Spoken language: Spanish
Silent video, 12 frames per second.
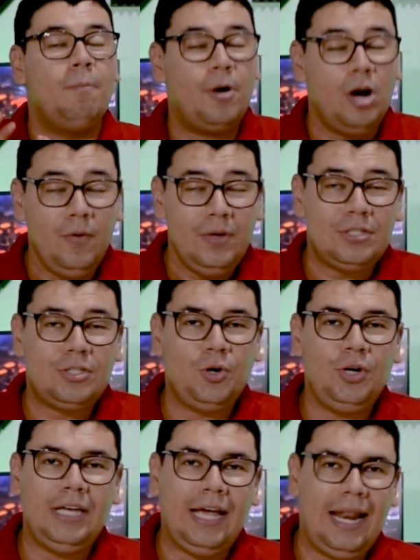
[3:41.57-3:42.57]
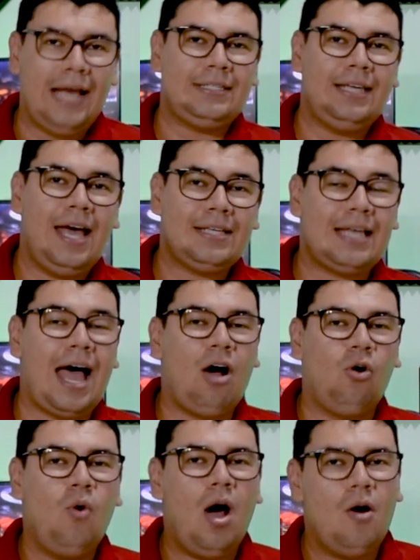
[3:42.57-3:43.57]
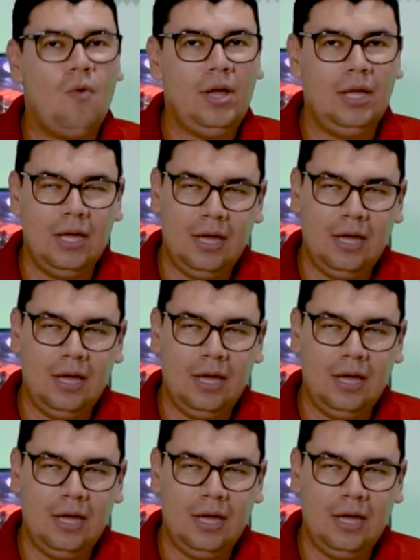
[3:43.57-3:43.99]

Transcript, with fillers: Por lo visto, y gracias a Huawei,